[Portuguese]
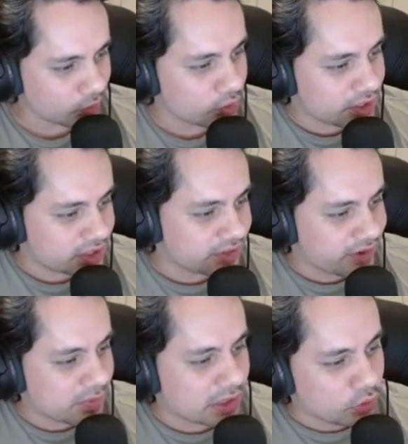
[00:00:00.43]
Hoje já
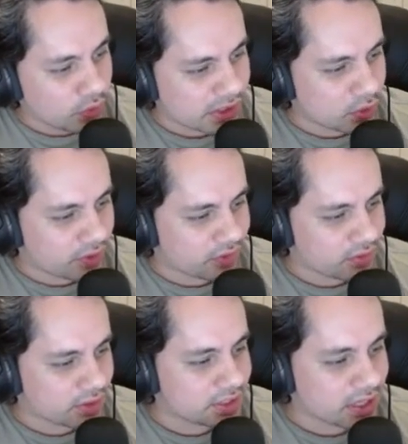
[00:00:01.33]
tivemos ali o Luiz Eduardo
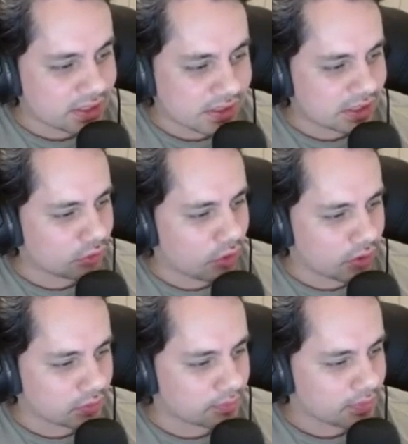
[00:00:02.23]
falando que já dizendo
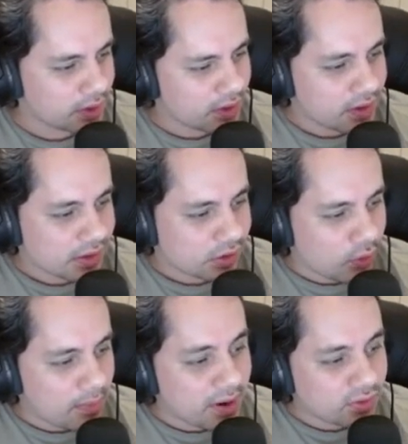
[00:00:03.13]
logo.
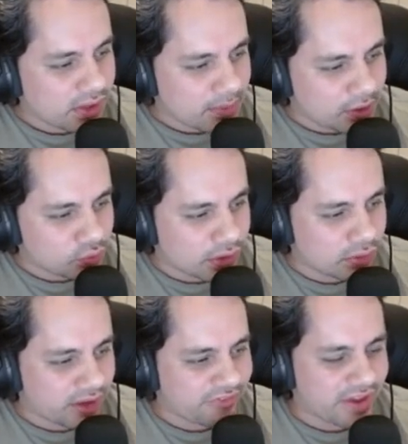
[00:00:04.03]
Estou amando as armaduras
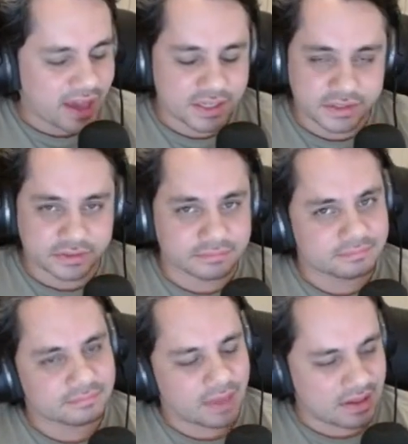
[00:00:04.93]
do live action.
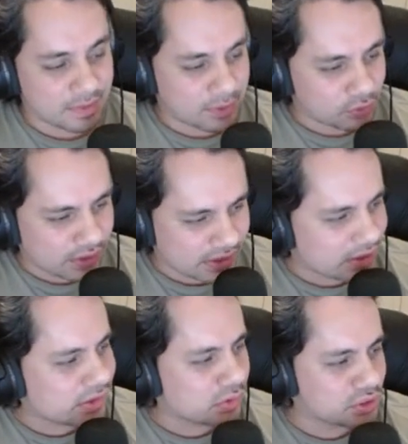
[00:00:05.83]
As armaduras
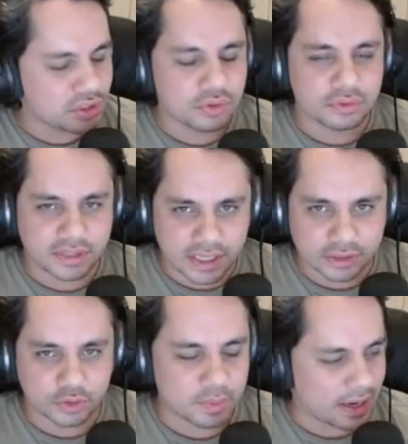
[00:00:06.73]
que surgiram no trailer
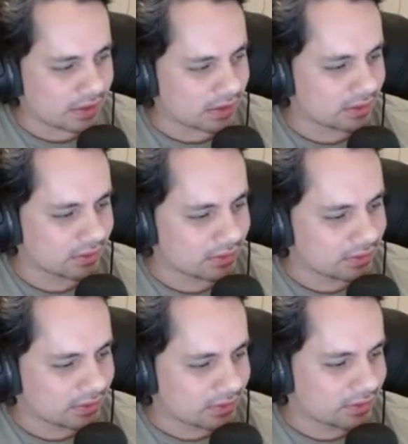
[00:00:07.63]
e tudo mais, né?
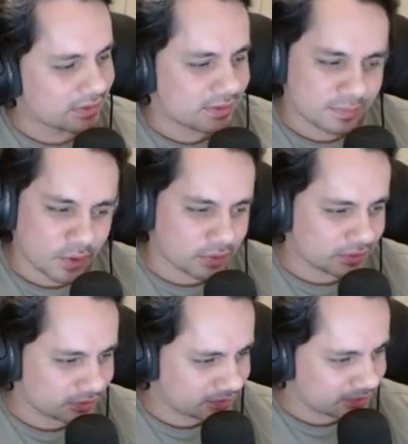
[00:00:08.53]
Bom,
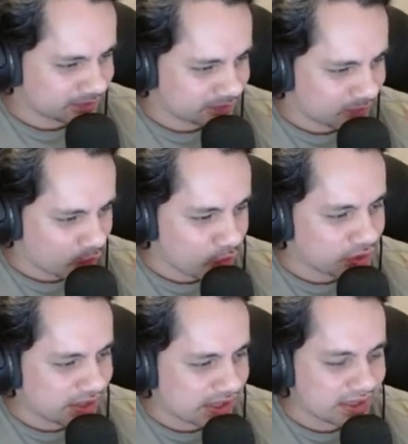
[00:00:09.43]
como eu
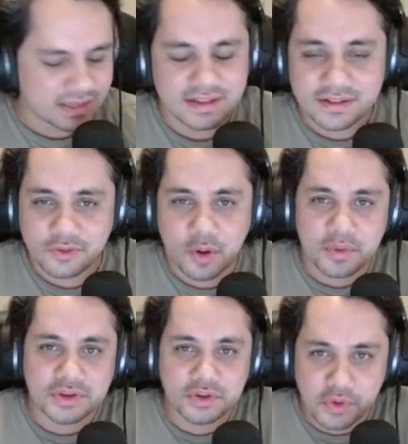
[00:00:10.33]
disse ali, um
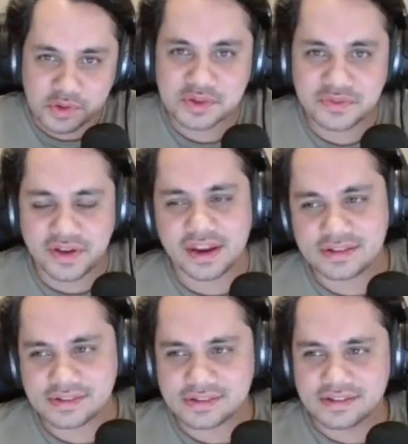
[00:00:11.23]
homem de gostos
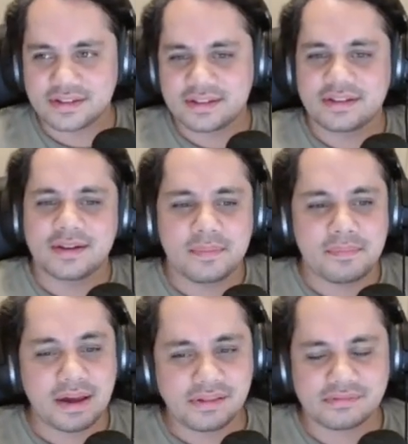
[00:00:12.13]
diferentes.
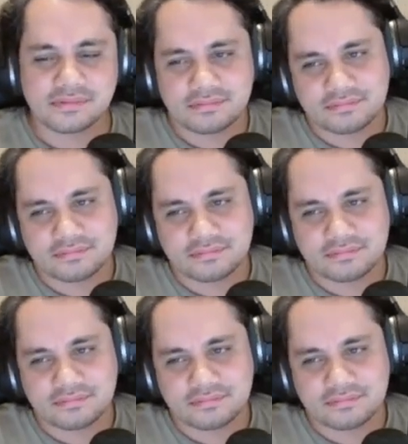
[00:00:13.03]
Mas.